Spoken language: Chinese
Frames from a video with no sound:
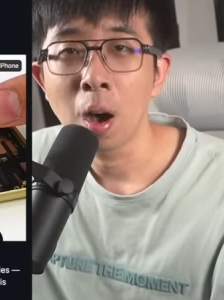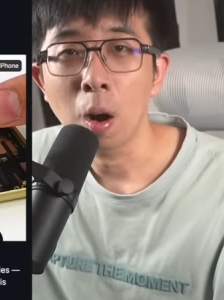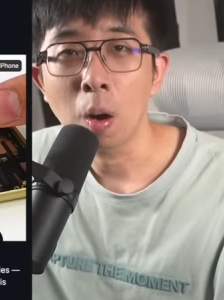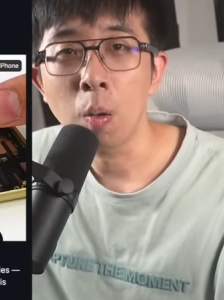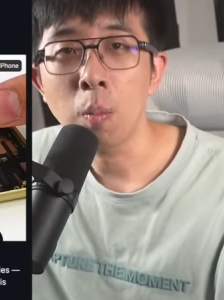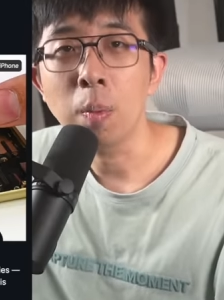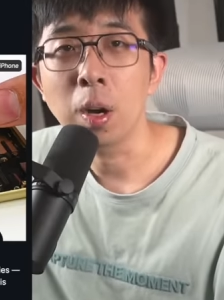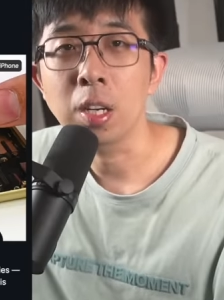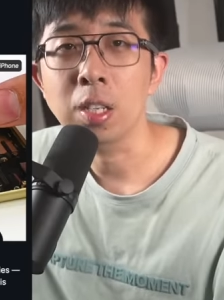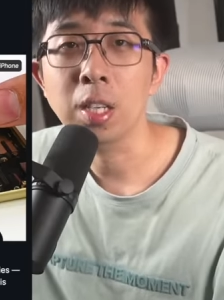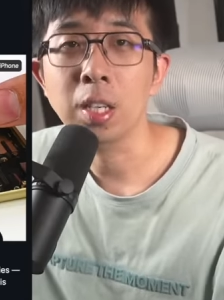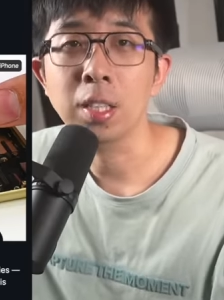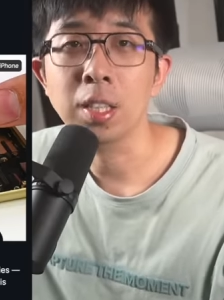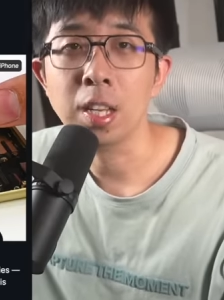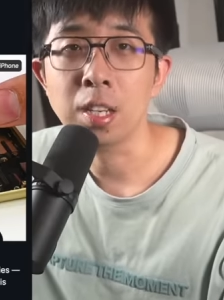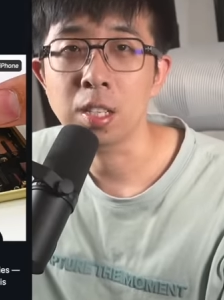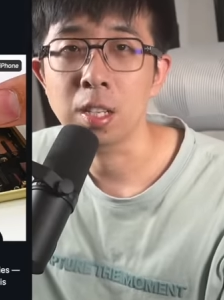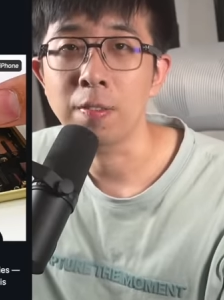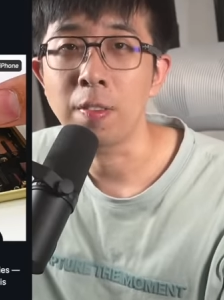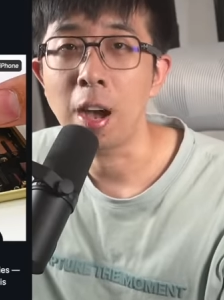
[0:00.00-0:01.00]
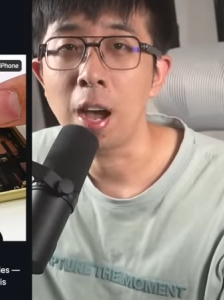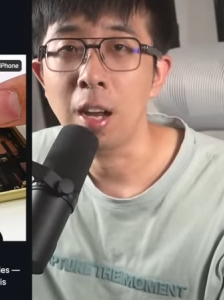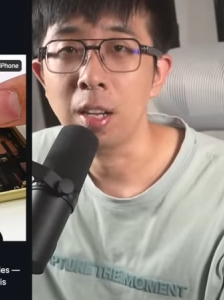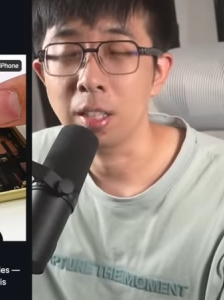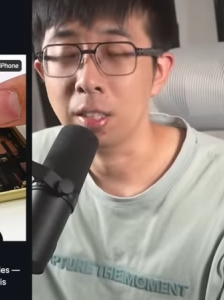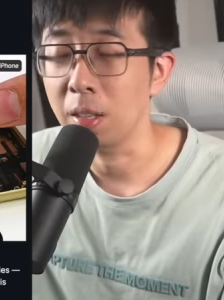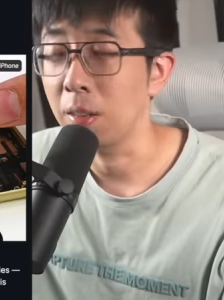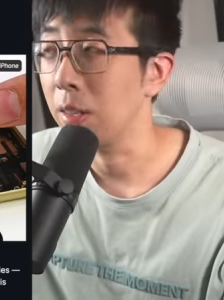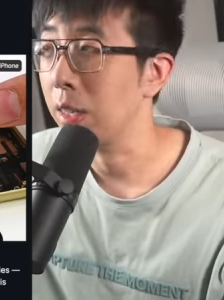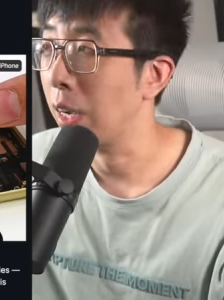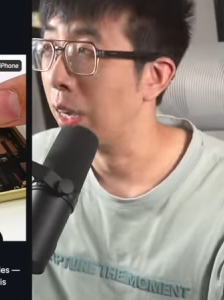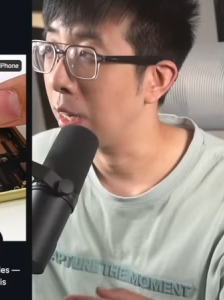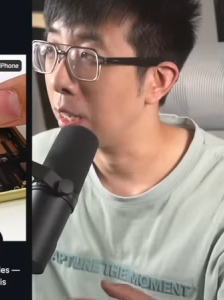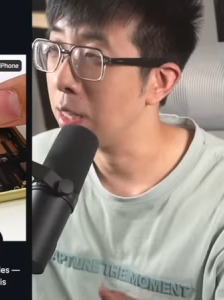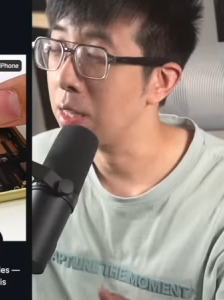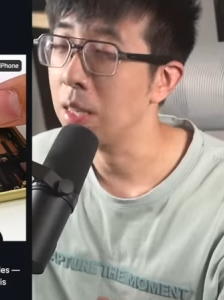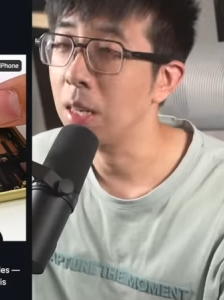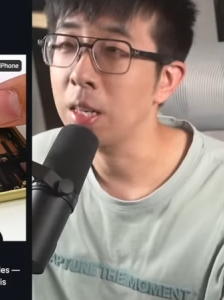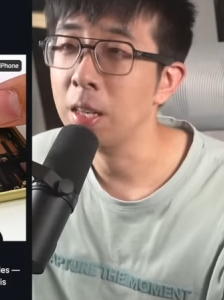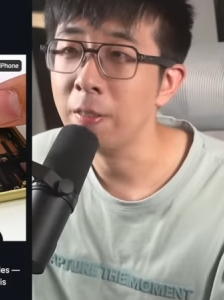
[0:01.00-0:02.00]
欧盟这个电池法案里头给了
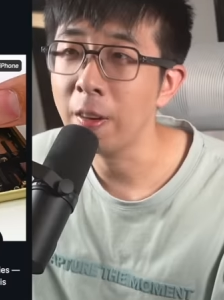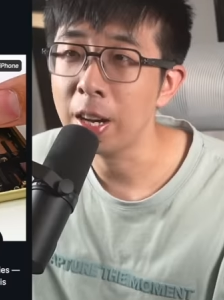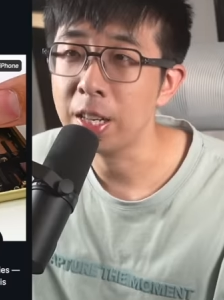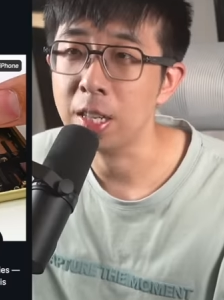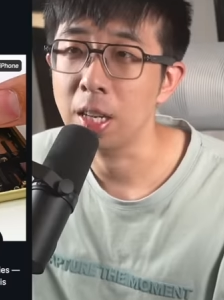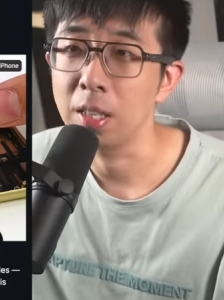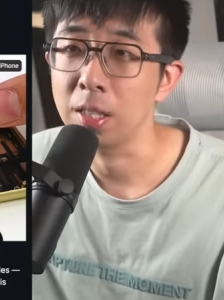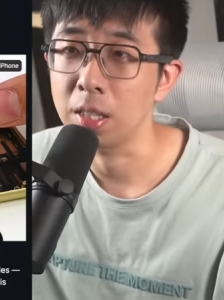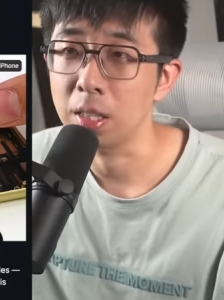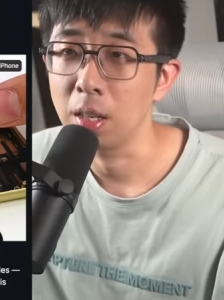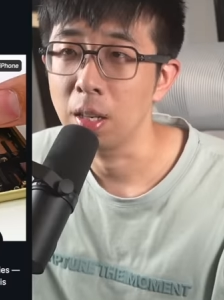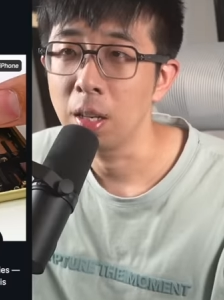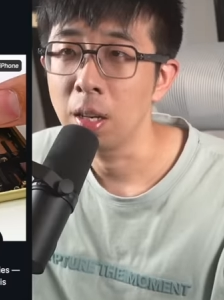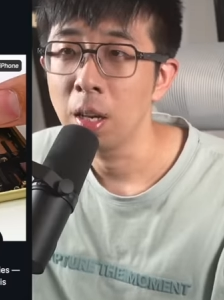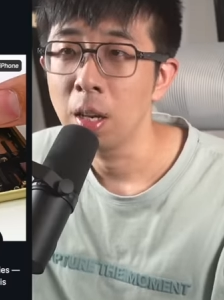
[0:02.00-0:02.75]
一些例外场景，